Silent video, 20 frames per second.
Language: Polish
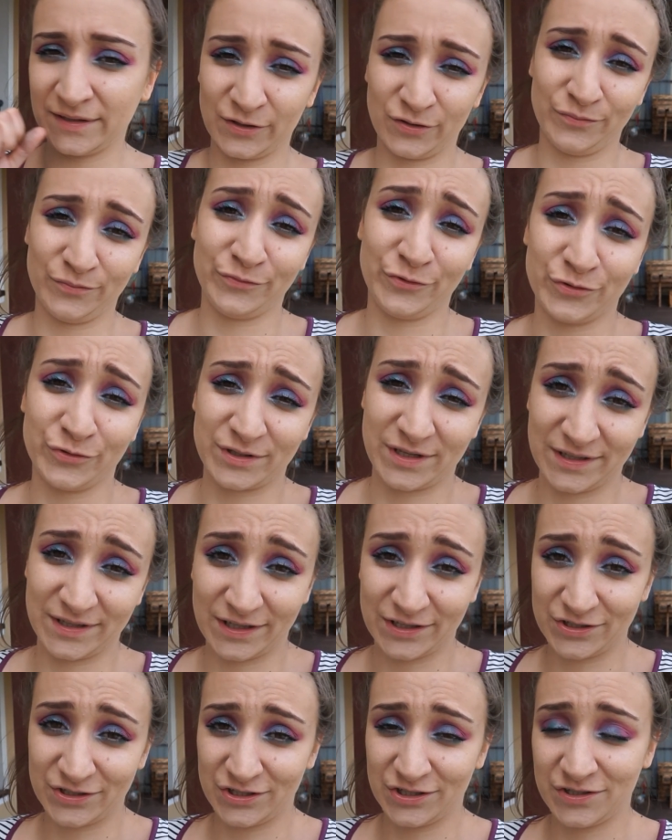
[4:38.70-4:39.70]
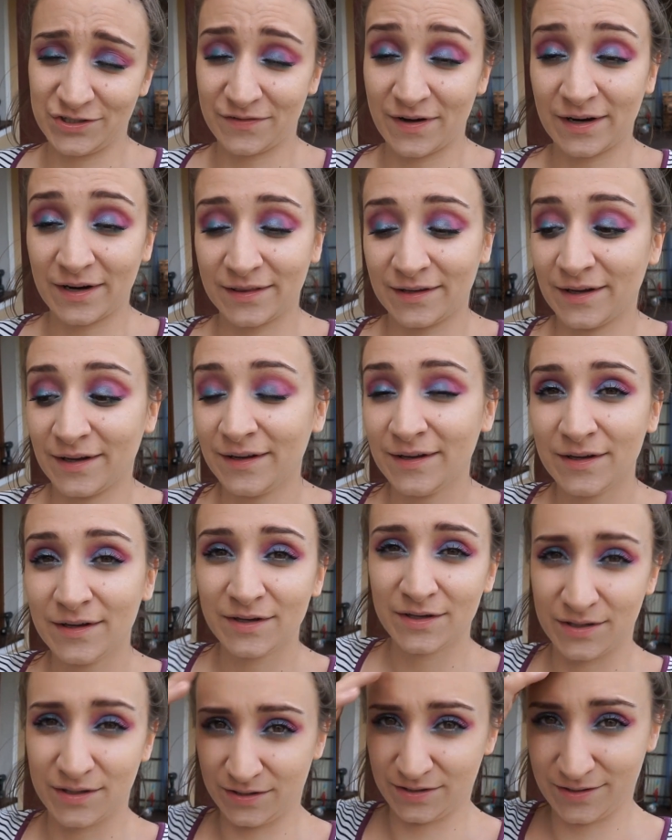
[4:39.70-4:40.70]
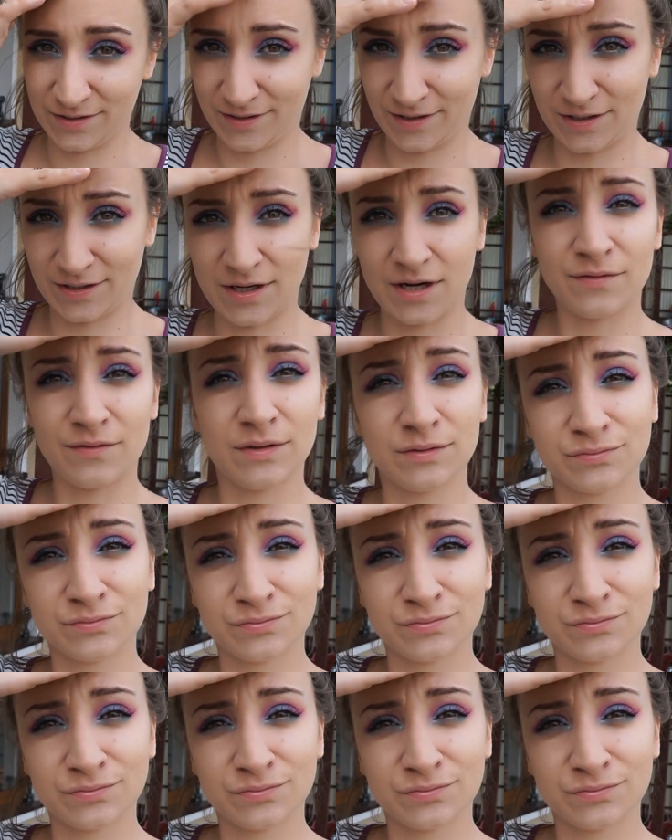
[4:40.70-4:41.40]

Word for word: taką bluzkę na 3 czwarte e, rękawa.